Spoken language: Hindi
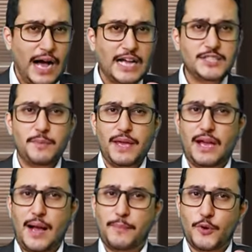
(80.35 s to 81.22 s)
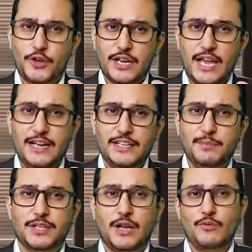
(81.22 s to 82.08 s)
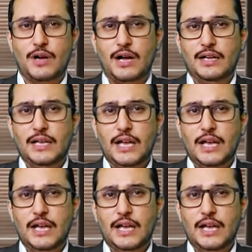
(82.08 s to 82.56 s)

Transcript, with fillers: आज मैं आपको रियलिटी बताऊंगा